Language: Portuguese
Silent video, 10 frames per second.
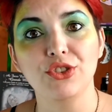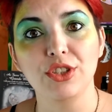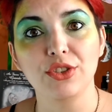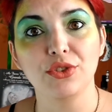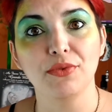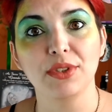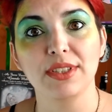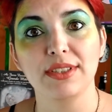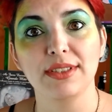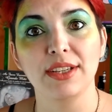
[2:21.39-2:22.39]
disso
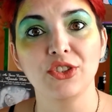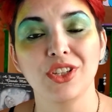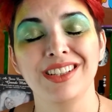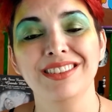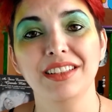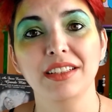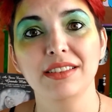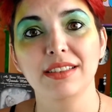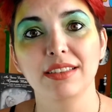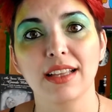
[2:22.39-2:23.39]
você sente a
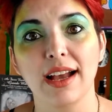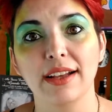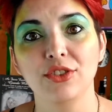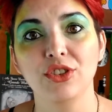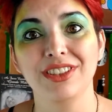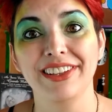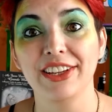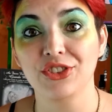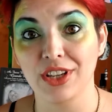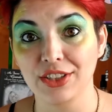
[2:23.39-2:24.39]
intensidade
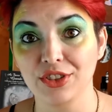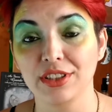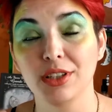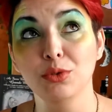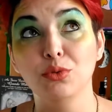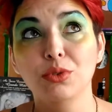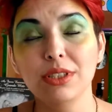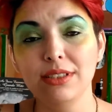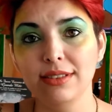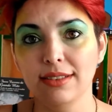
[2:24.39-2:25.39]
energética da
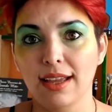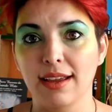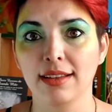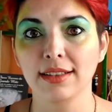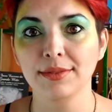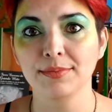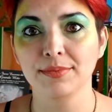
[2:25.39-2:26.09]
lua externa